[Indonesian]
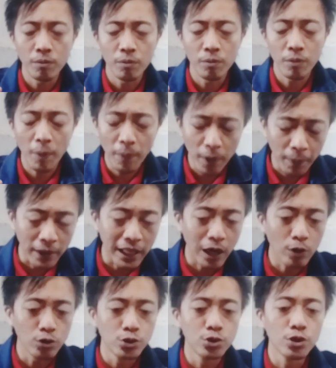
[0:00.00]
memperbanyak
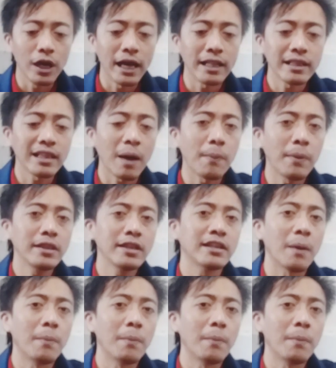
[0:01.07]
kunjungan tapi tidak